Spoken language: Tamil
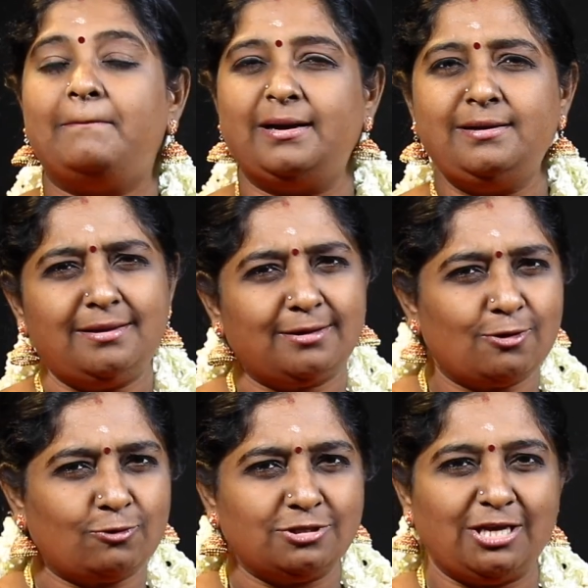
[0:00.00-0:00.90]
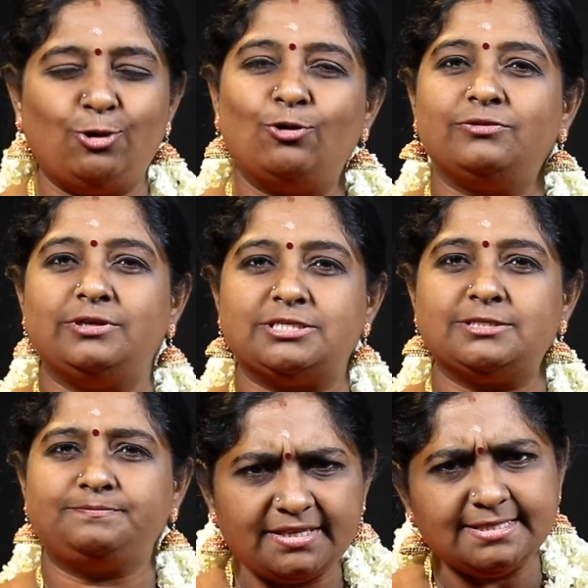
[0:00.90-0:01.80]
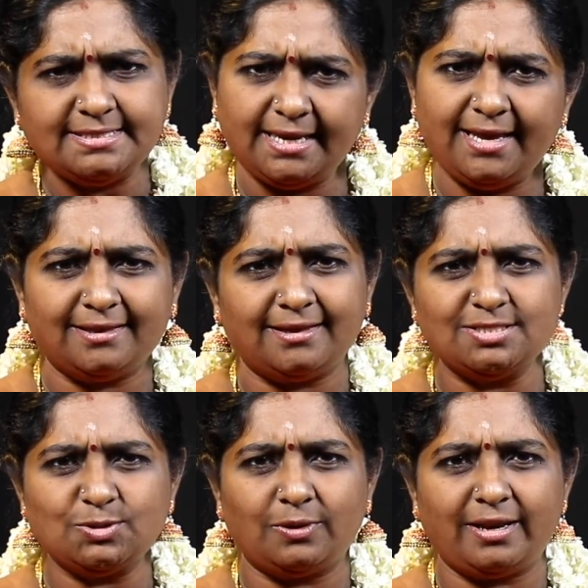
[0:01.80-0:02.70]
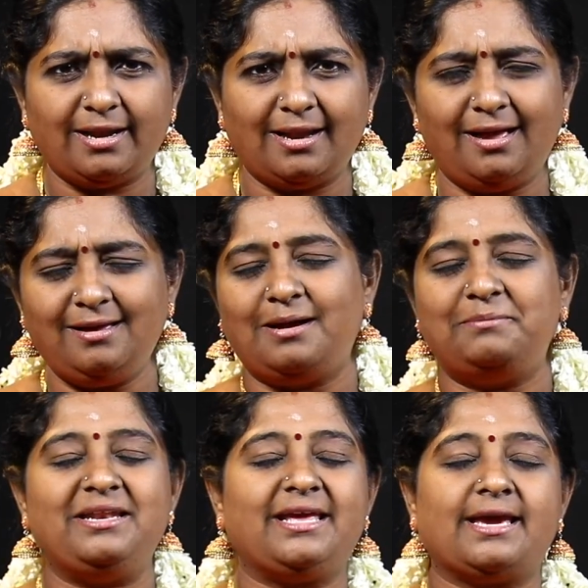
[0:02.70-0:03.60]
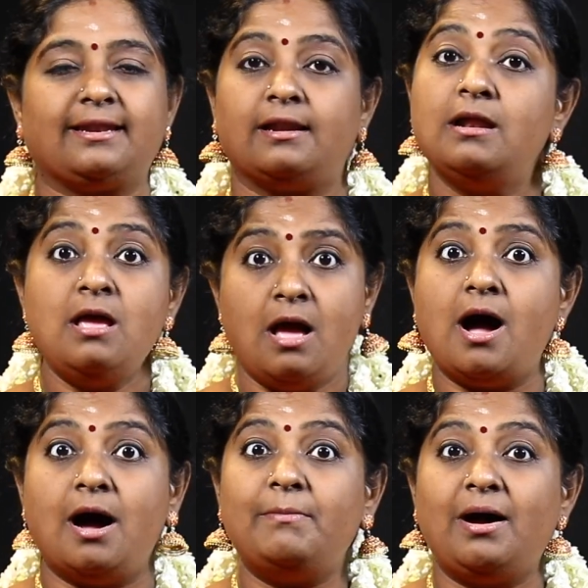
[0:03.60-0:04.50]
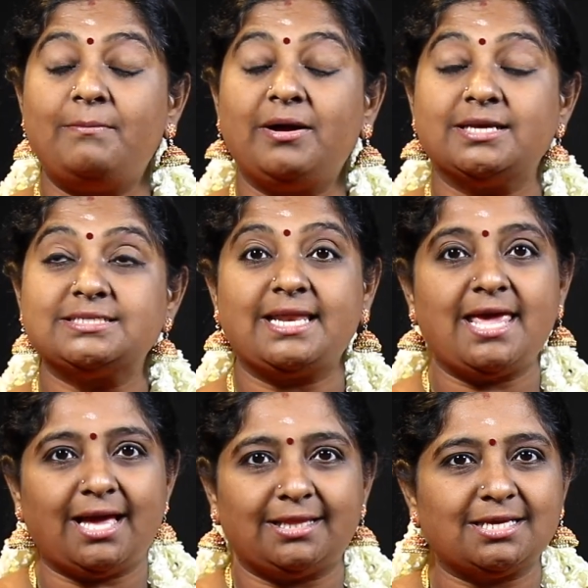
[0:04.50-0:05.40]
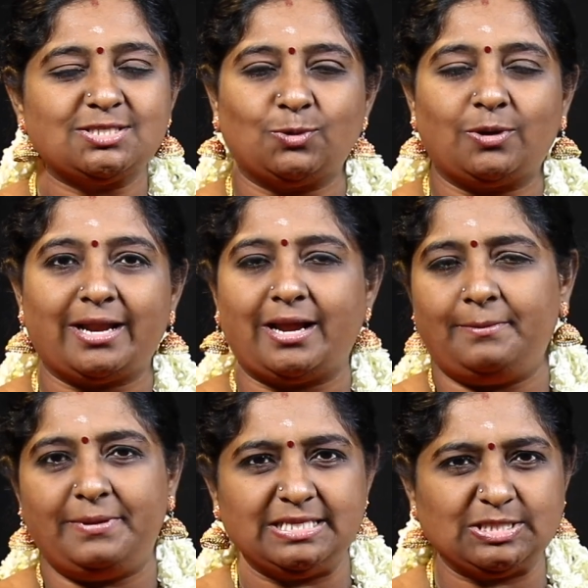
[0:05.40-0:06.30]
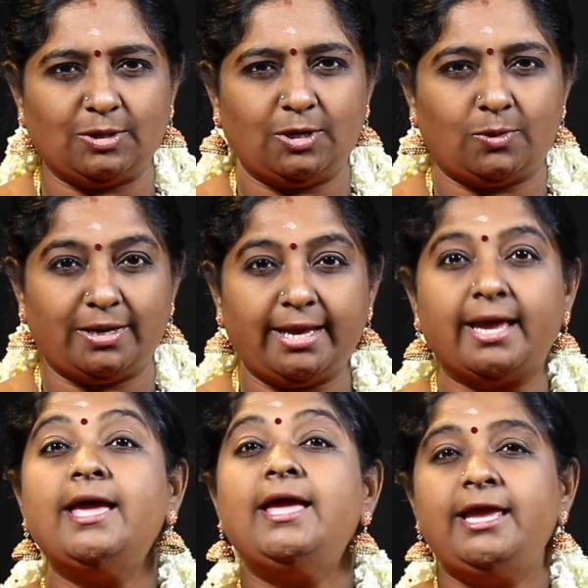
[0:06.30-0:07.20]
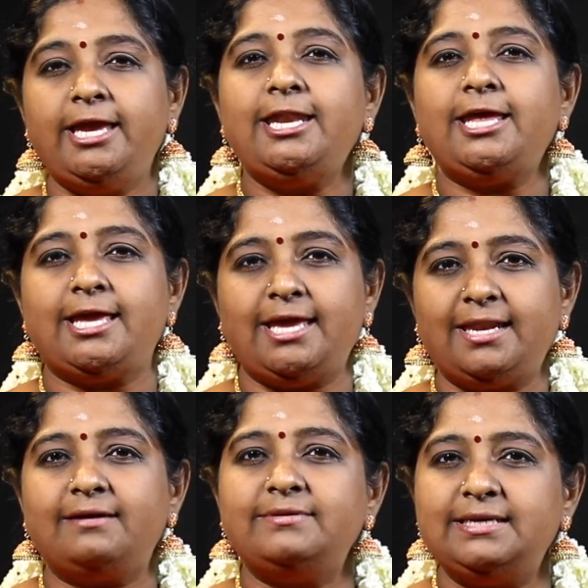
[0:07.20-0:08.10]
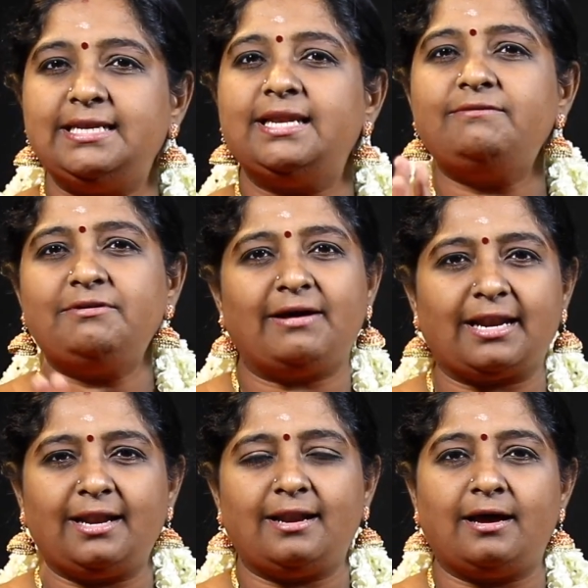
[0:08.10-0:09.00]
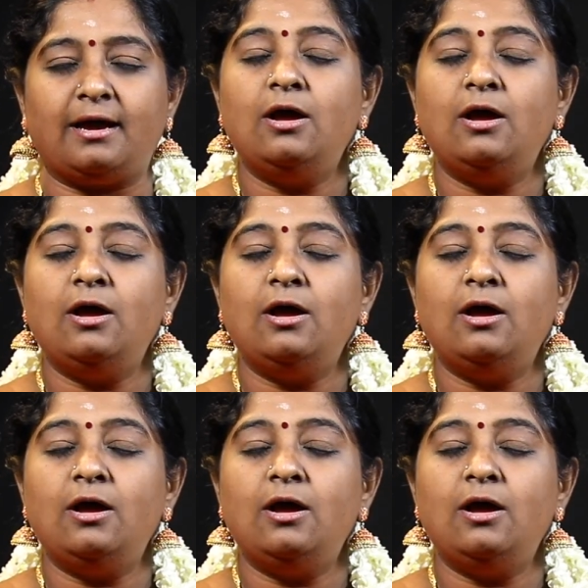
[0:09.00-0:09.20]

மன்னருக்கு கொஞ்சம் ஈகோ வந்துடுச்சு சரியாக தான் சொல்கிறீங்களா அப்படின்னு கேட்குறார் ஆமாம் ஆமாம் நான் சரியாக தான் சொல்கிறேன் அப்படின்னு சொன்ன உடனே இன்றைக்கி இரவு நிலவு வரலனா